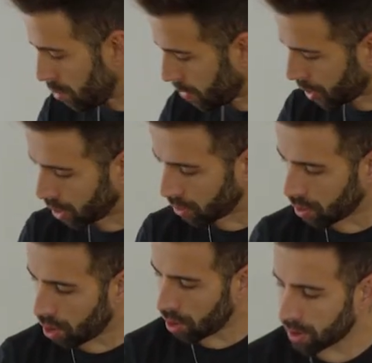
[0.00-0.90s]

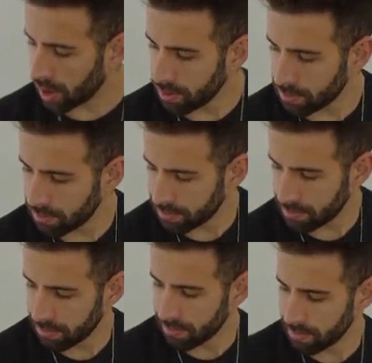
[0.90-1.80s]
Betinho, ok.
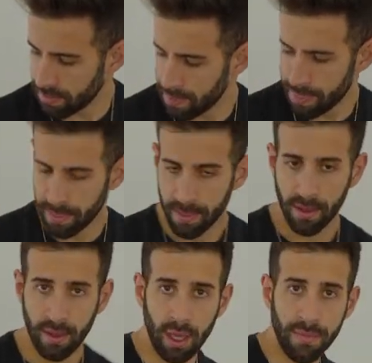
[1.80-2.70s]

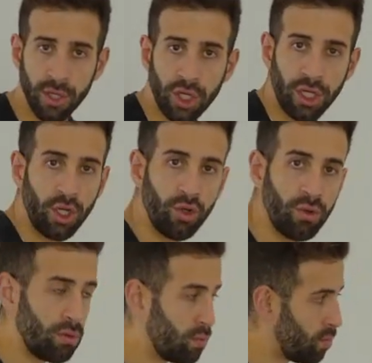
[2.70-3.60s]
E me
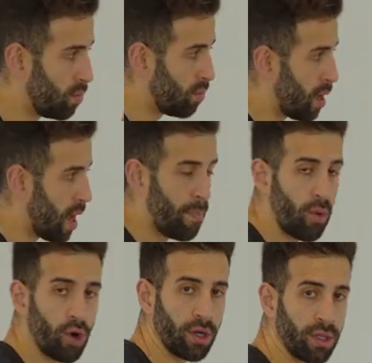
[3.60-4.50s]
dirijo à
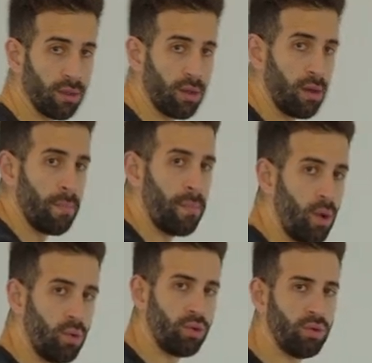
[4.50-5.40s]
porta,
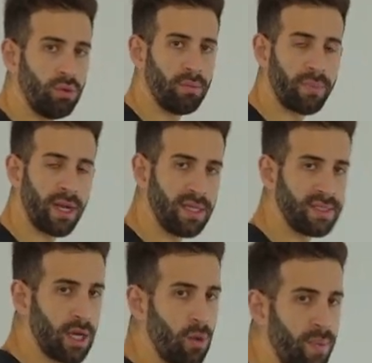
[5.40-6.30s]
pronto para
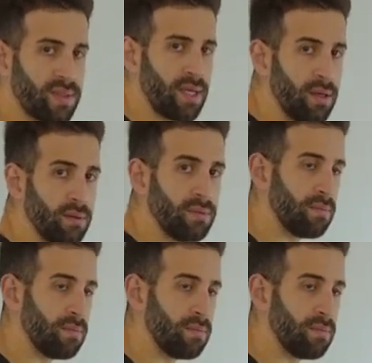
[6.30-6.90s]
iniciar o passeio.